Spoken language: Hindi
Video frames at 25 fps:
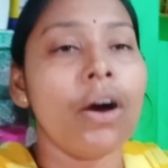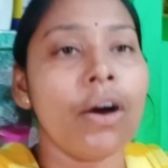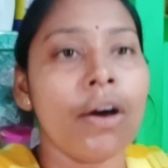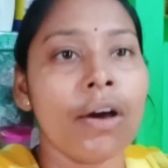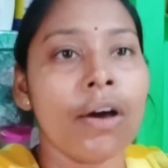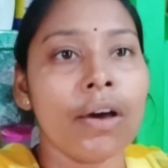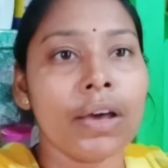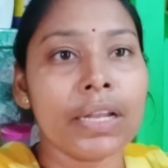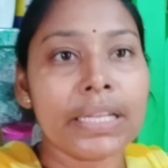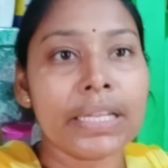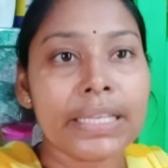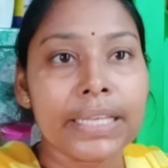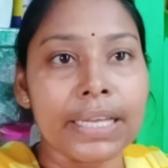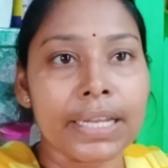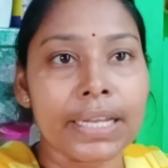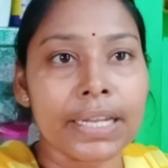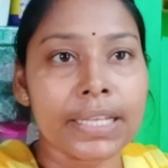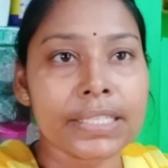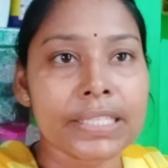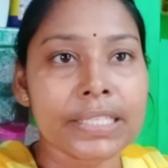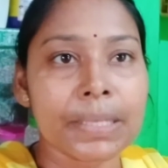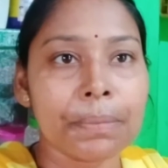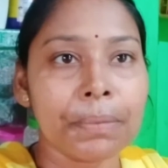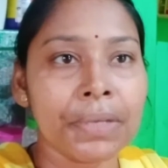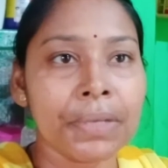और ये
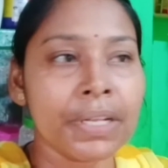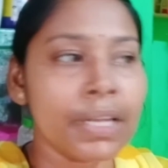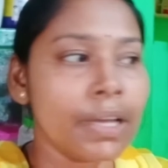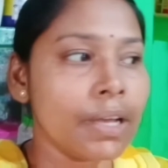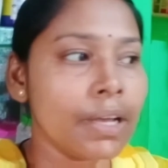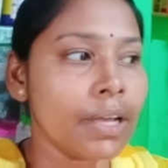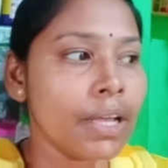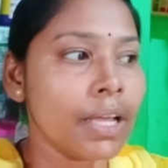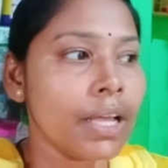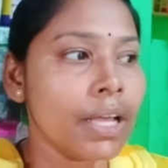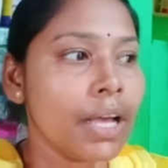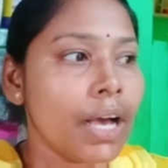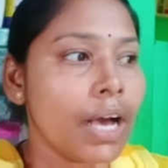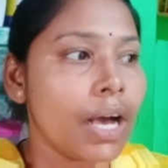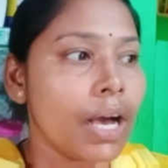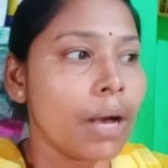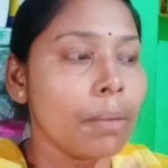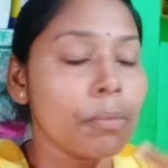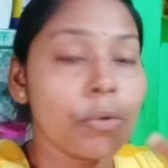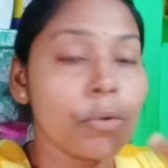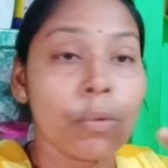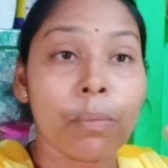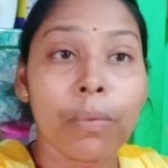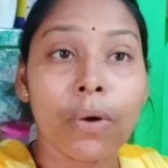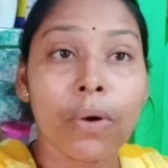रेसिपी ना
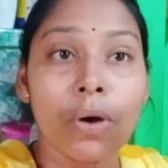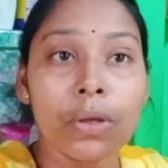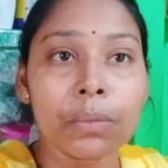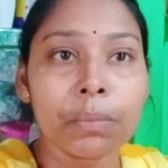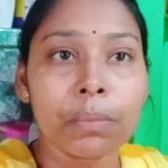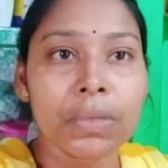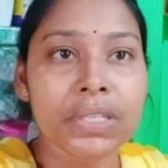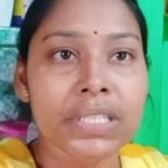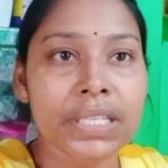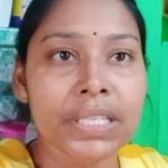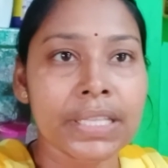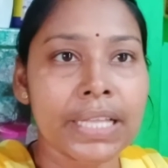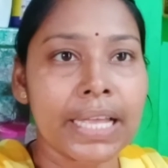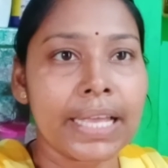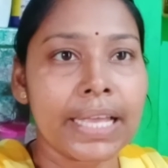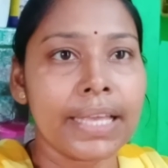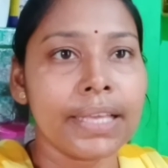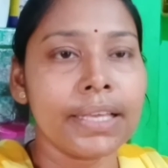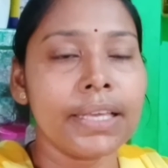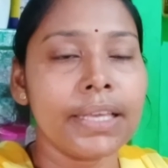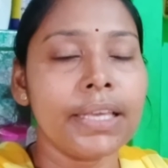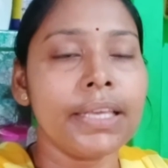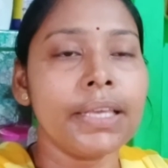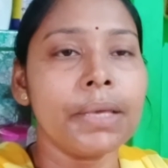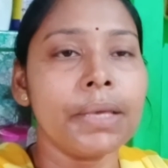आपको बहुत पसंद
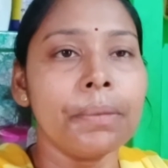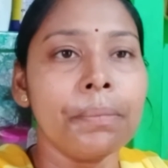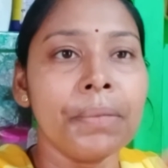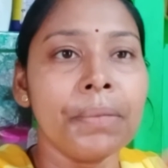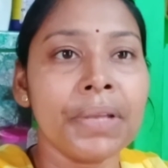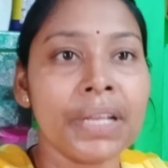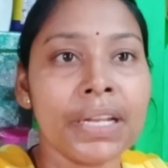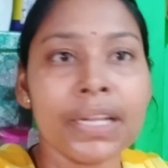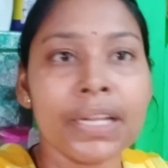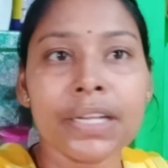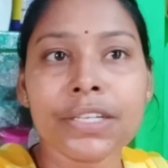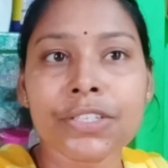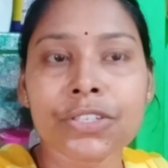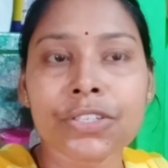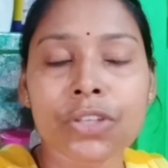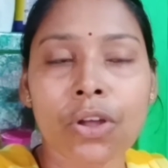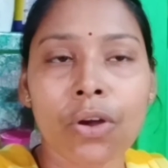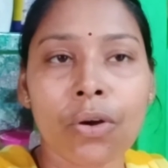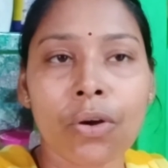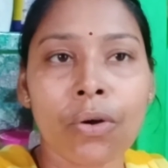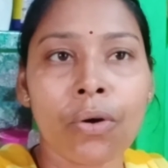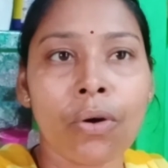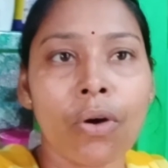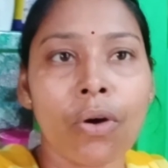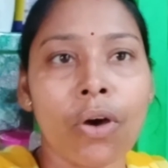आएगी ये बिगिनर्स
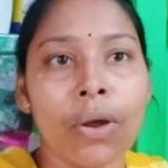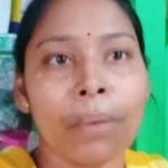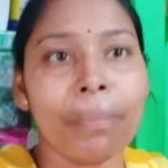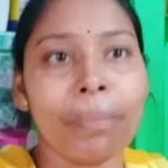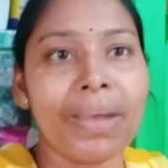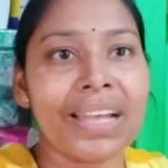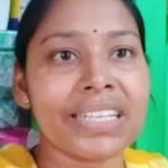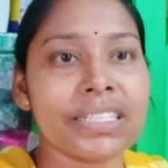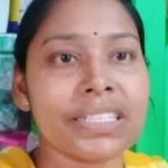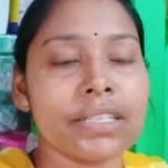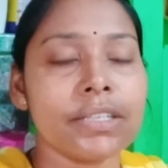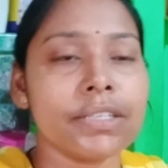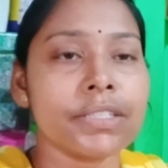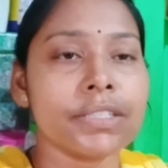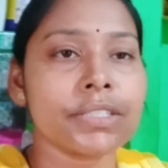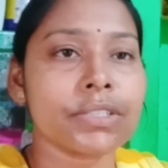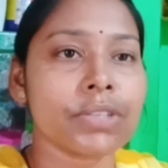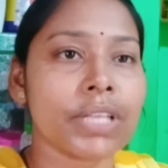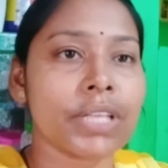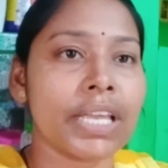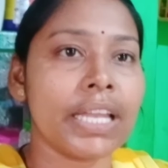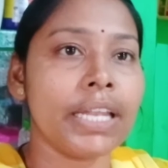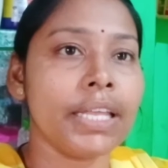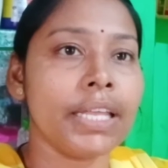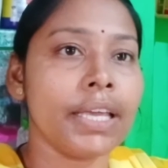को और बैचलर्स
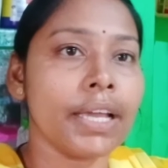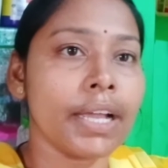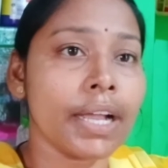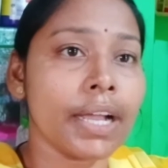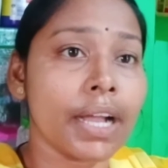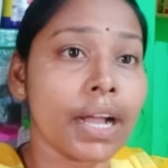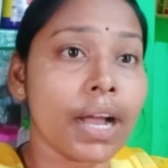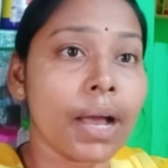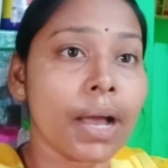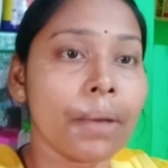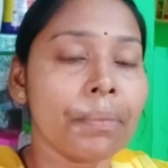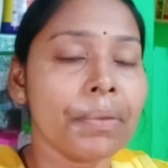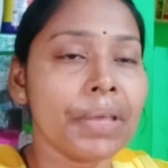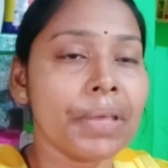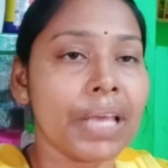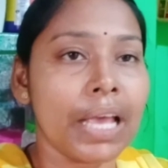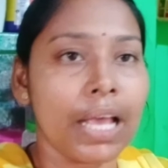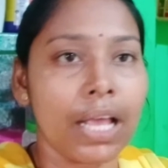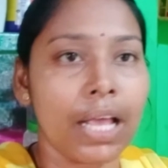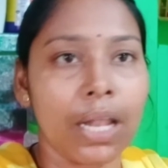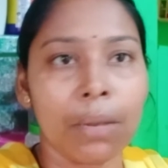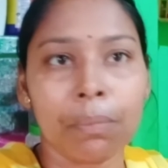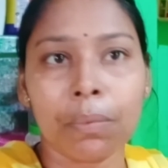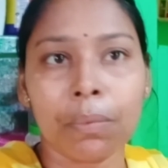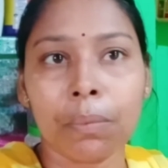के लिए काफ़ी
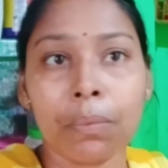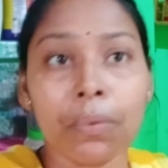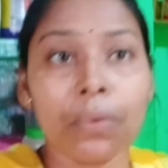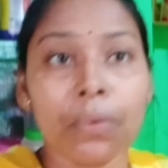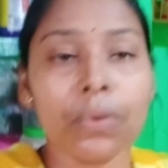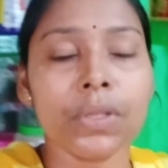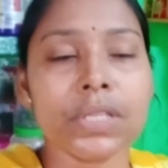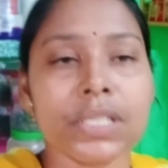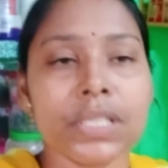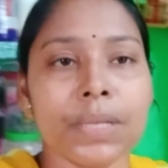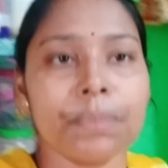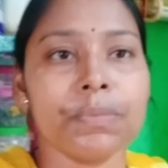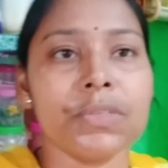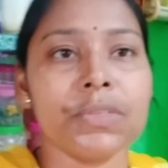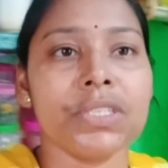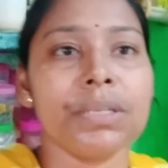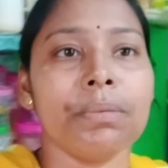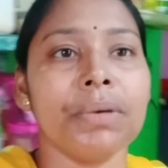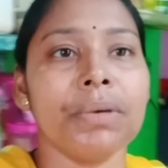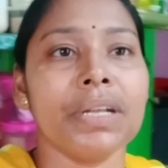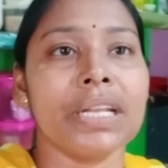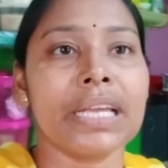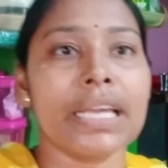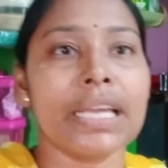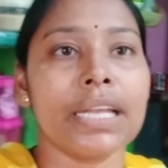हेल्पफुल सब्जी
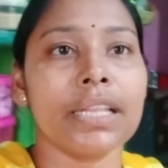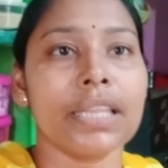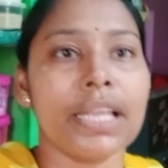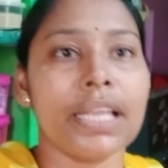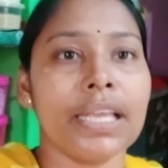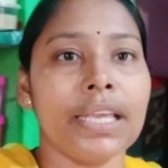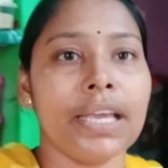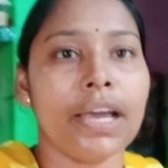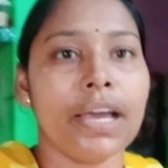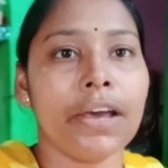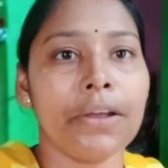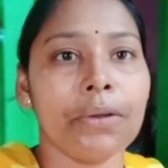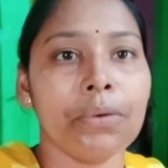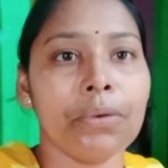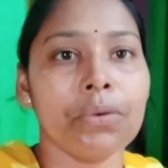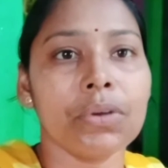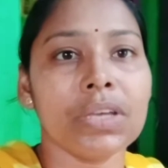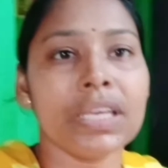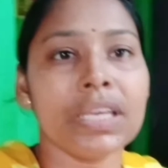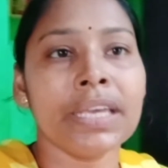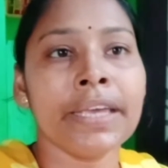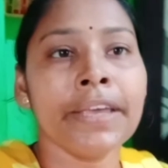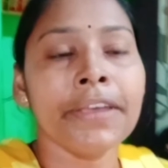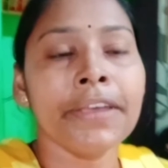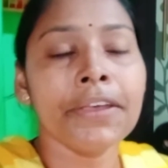बनकर तैयार
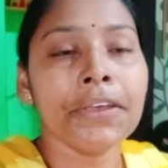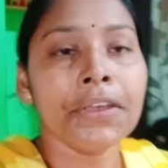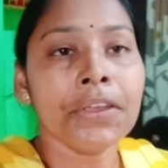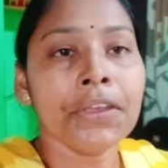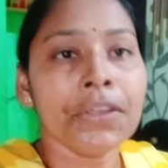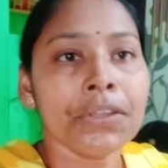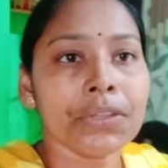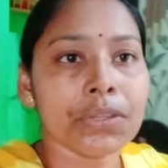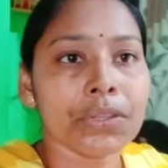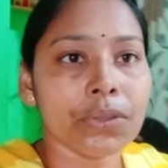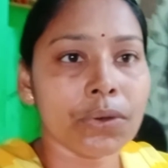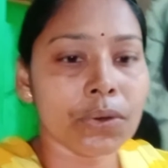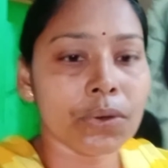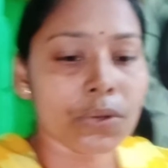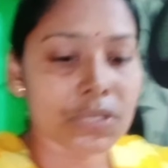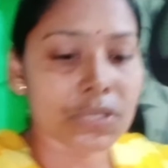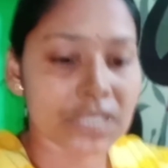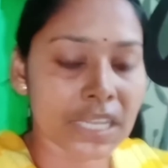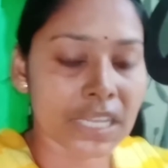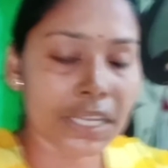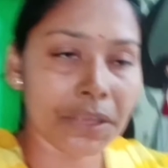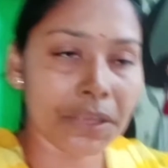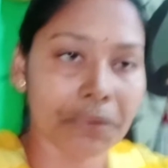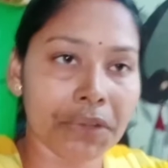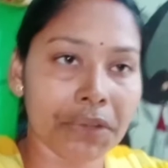होगी तो
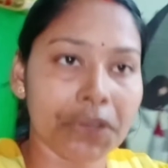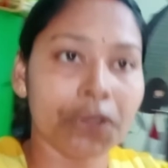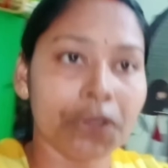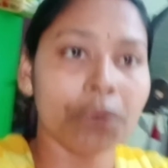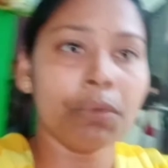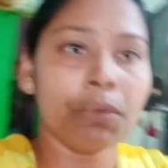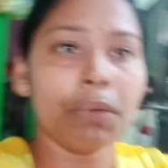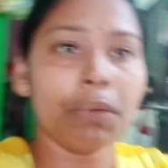चलिए वीडियो